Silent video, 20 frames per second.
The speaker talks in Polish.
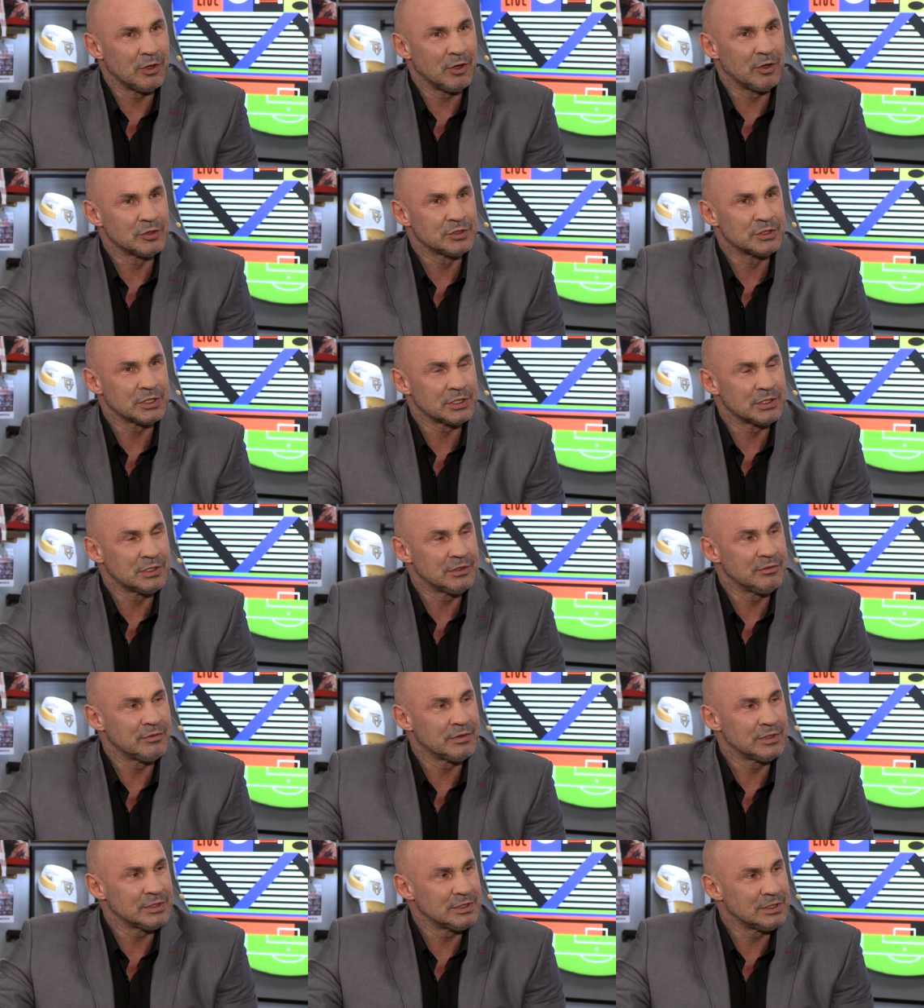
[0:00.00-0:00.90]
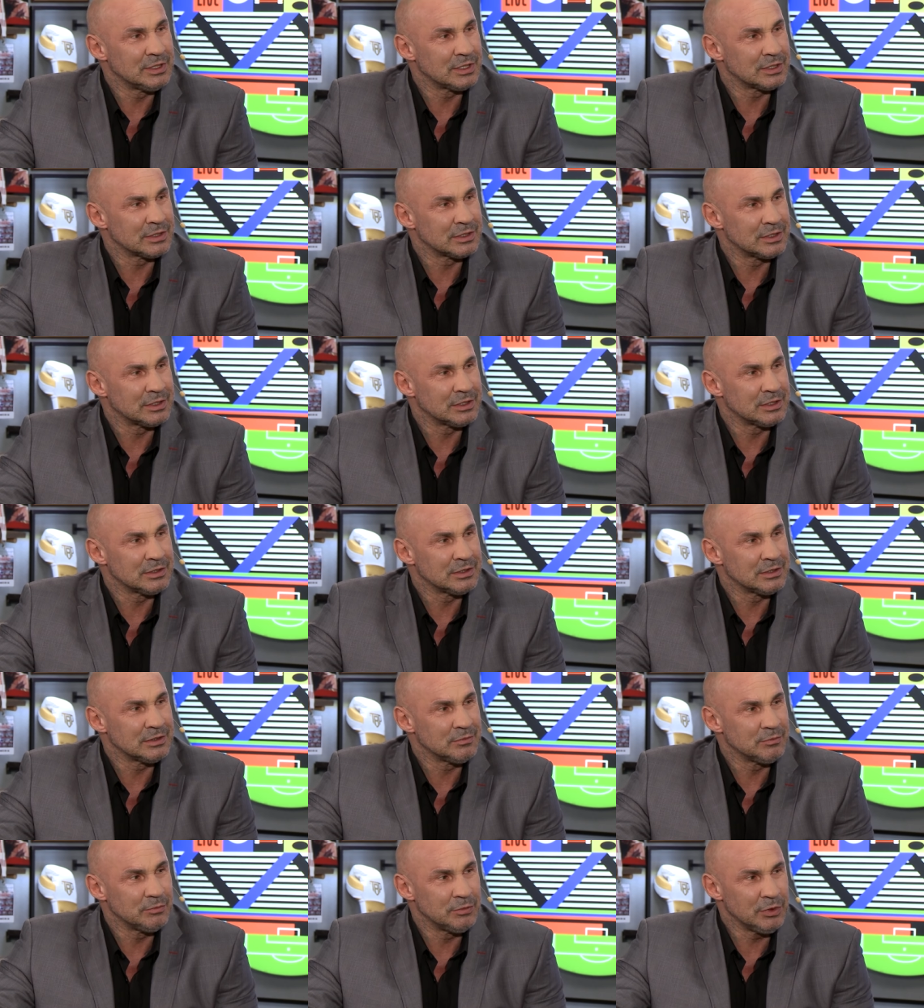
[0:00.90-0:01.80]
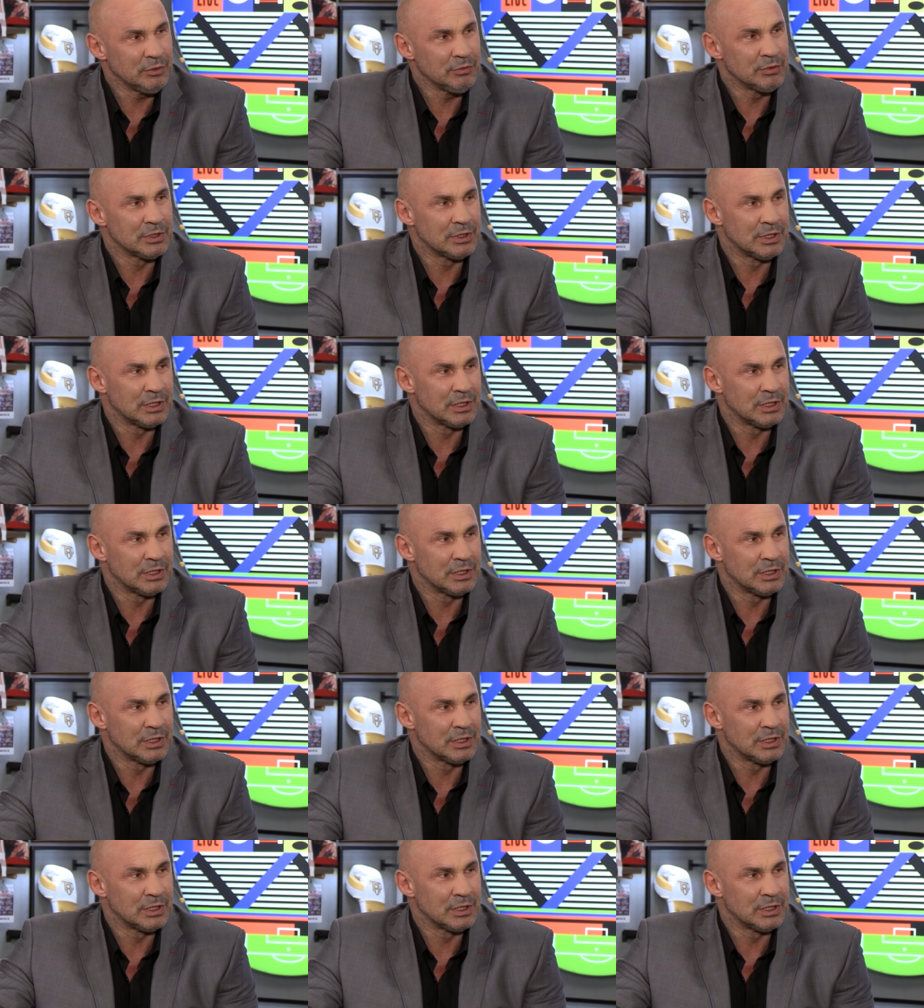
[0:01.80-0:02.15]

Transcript: oczekiwań, jakie były,